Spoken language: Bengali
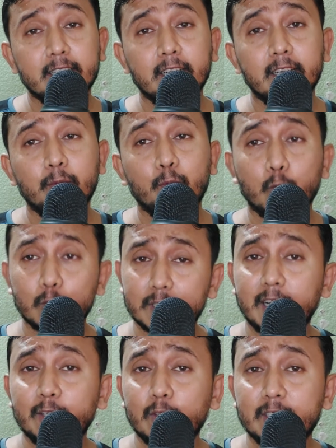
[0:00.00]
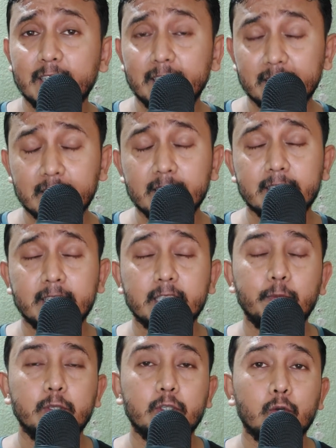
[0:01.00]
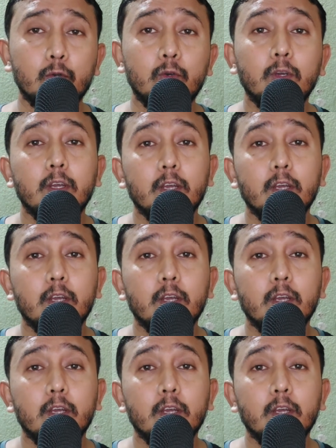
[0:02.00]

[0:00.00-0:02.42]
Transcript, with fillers: সালের পোস্ট গ্রাজুয়েশন এন্ট্রান্স এক্সামের জন্য